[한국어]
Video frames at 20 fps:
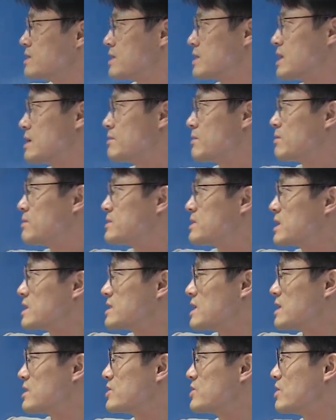대법원장의
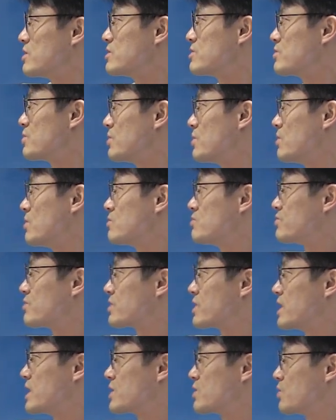제청으로
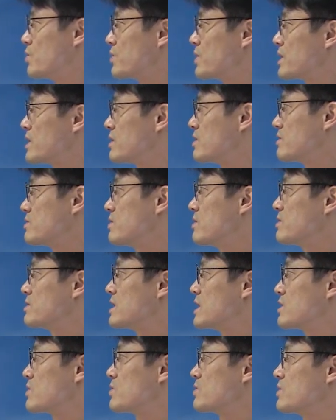국회의 동의를 얻어
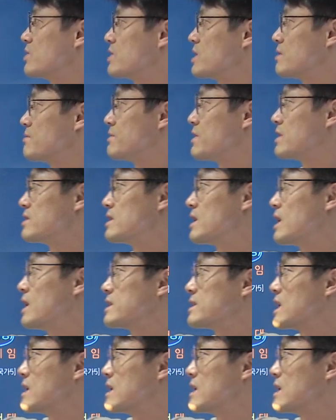대통령이 임명한다.